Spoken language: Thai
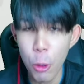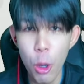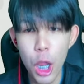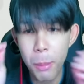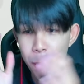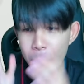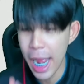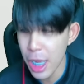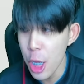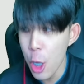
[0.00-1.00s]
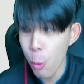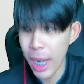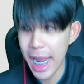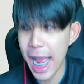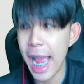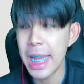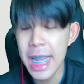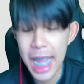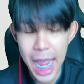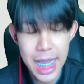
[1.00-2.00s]
ค่อยเอามาวางไว้ขาย
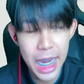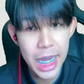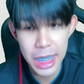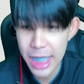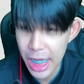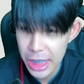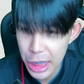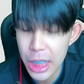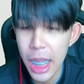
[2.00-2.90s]
ใครอยากเห็นอยากซื้อ